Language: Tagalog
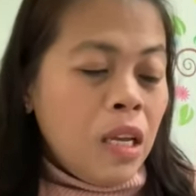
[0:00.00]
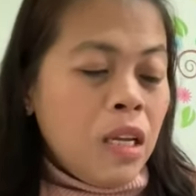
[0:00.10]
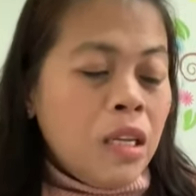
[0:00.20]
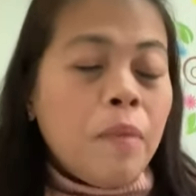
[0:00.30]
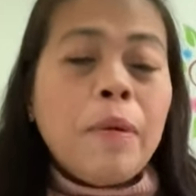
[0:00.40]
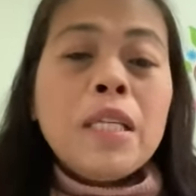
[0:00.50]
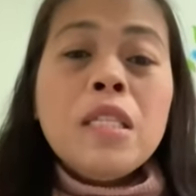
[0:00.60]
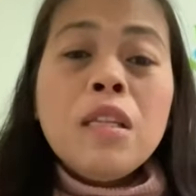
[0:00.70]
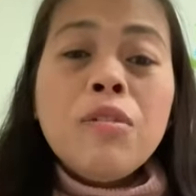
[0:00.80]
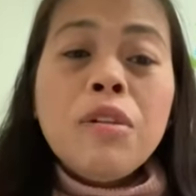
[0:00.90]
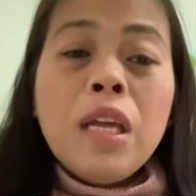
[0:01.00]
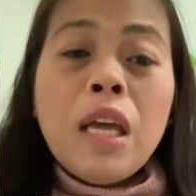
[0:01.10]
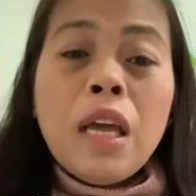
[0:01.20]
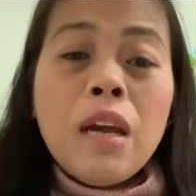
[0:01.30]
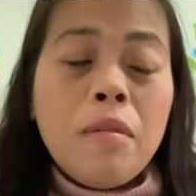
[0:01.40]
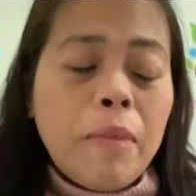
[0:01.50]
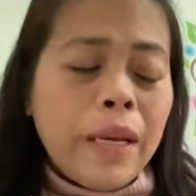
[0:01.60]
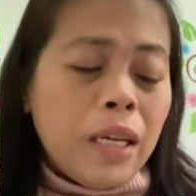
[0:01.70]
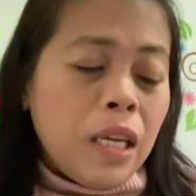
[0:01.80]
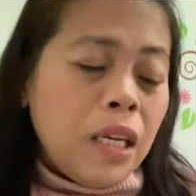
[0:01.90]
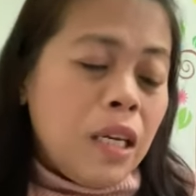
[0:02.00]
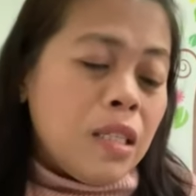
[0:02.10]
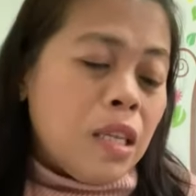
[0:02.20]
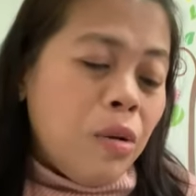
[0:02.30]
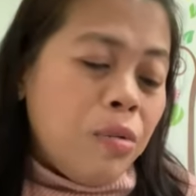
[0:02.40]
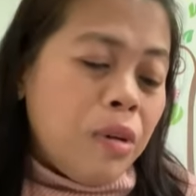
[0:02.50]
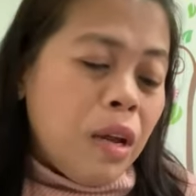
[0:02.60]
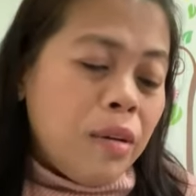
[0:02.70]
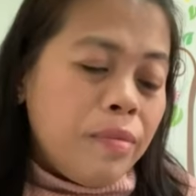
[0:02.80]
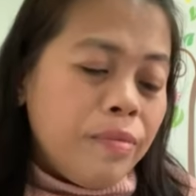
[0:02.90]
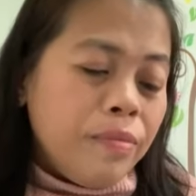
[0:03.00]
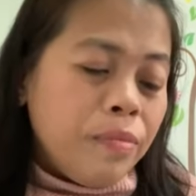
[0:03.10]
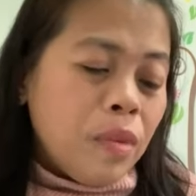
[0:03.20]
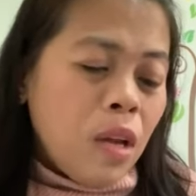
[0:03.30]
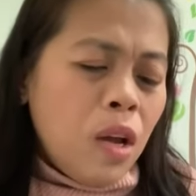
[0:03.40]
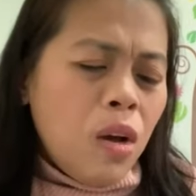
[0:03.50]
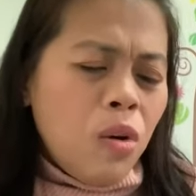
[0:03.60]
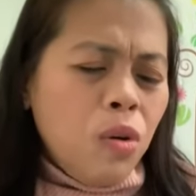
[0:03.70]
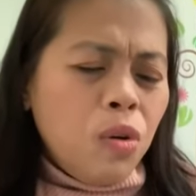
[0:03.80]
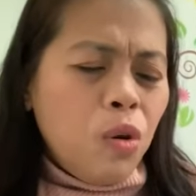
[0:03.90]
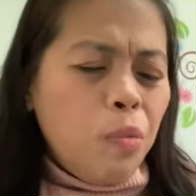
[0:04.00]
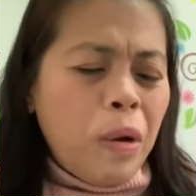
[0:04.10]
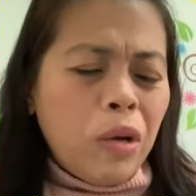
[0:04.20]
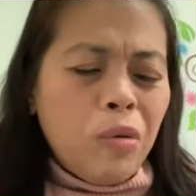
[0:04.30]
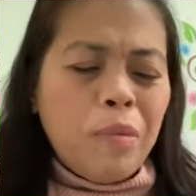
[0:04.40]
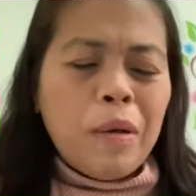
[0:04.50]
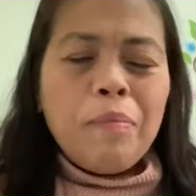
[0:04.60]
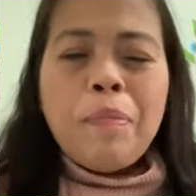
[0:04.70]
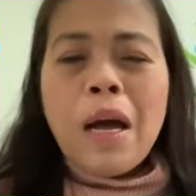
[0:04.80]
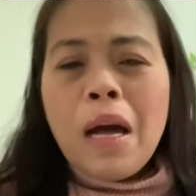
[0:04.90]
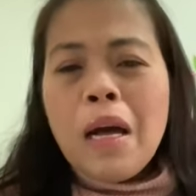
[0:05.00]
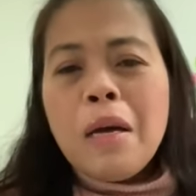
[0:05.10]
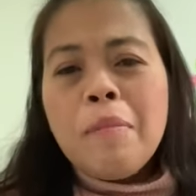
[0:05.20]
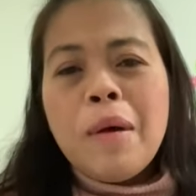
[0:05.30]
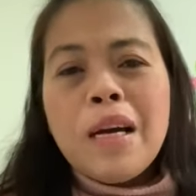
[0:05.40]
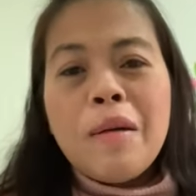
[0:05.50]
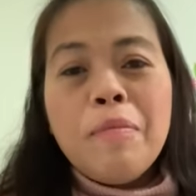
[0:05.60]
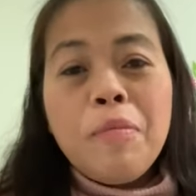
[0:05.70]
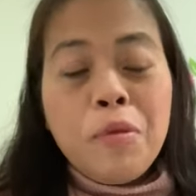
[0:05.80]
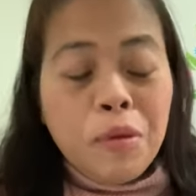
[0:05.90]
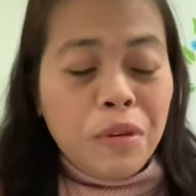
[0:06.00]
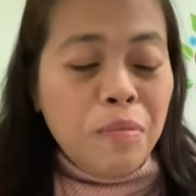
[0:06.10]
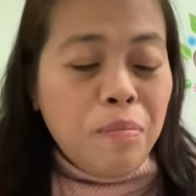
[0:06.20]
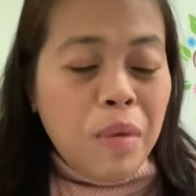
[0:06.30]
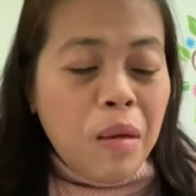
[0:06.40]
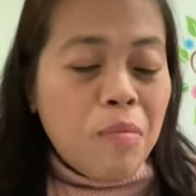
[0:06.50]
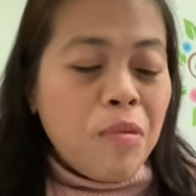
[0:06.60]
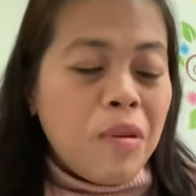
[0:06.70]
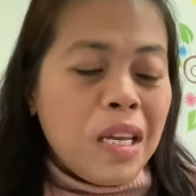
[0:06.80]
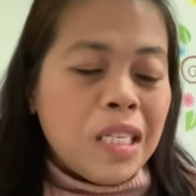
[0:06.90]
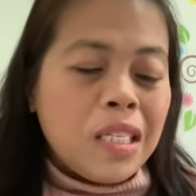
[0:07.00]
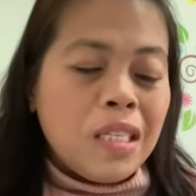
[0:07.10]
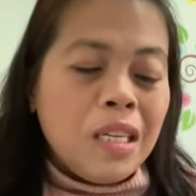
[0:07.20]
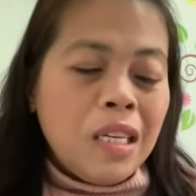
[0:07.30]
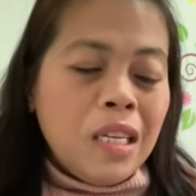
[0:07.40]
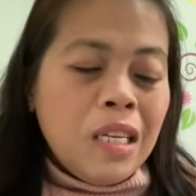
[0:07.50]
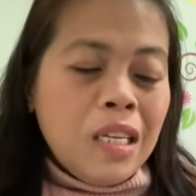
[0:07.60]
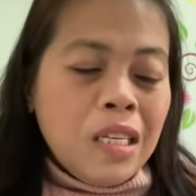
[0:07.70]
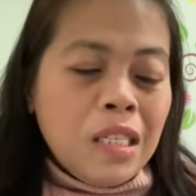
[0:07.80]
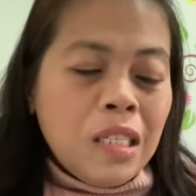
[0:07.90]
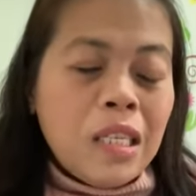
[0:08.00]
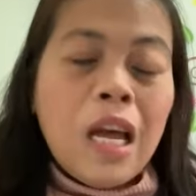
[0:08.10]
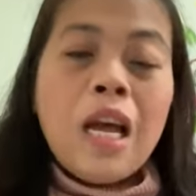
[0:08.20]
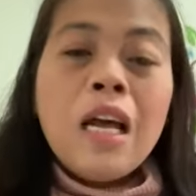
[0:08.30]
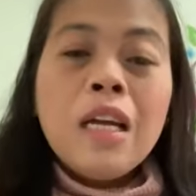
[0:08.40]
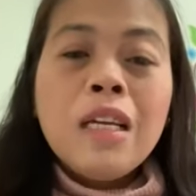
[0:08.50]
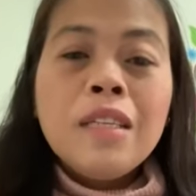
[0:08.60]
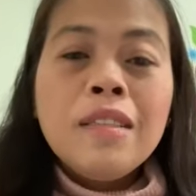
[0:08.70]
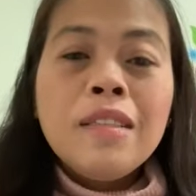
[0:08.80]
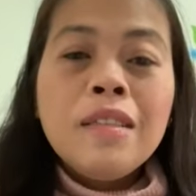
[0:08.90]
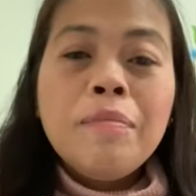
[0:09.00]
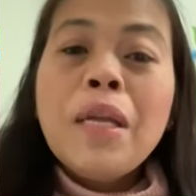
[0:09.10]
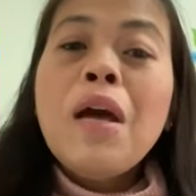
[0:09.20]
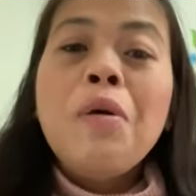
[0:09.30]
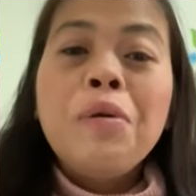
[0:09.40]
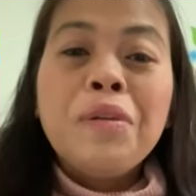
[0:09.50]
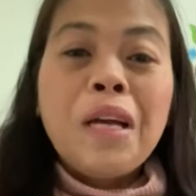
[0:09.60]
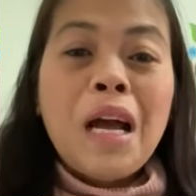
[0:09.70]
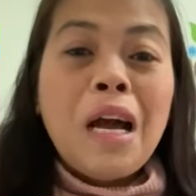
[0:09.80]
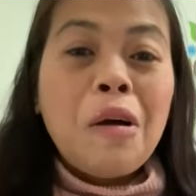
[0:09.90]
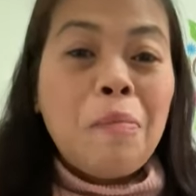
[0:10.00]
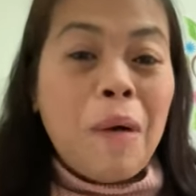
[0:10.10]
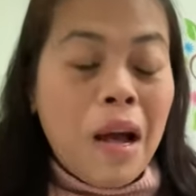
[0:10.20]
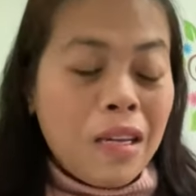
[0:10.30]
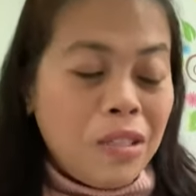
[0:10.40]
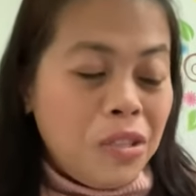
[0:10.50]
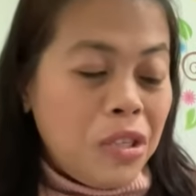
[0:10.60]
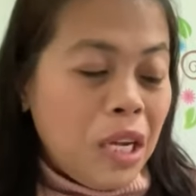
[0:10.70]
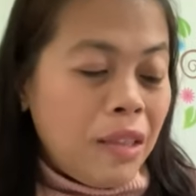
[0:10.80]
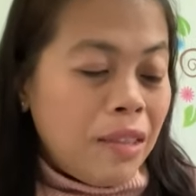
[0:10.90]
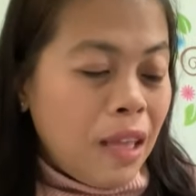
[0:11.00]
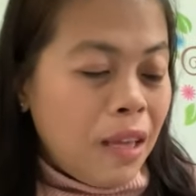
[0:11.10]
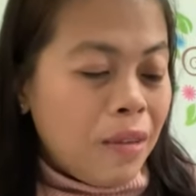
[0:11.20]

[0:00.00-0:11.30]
Napaisit on the air mananggiging sa una. Og uban-uban pang mga good memories sa panahon nga ako pa ang estudyante.